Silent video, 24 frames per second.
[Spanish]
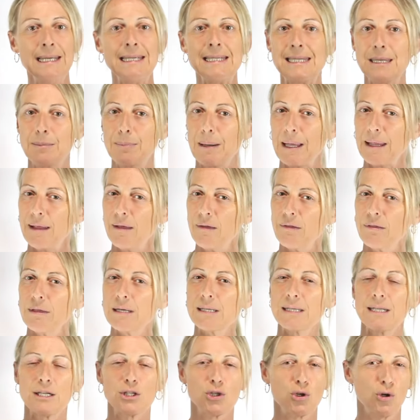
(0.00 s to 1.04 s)
Si
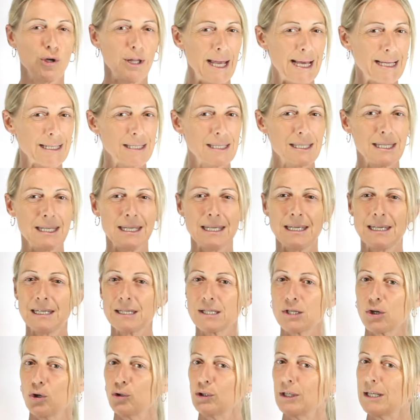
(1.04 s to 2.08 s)
padeces de
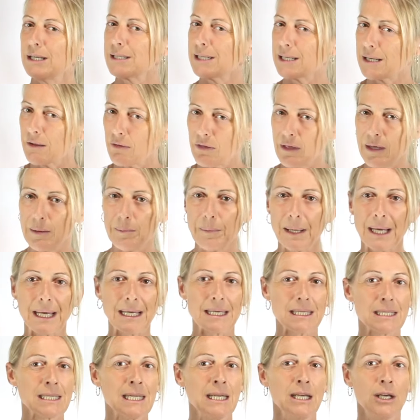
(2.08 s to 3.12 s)
psoriasis o tienes
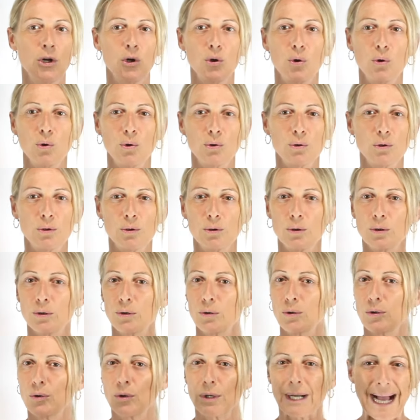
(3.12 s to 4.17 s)
eczemas
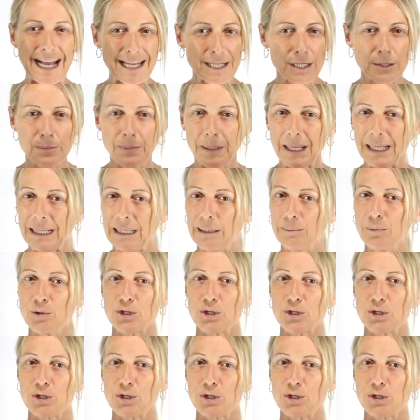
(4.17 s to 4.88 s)
o caspa,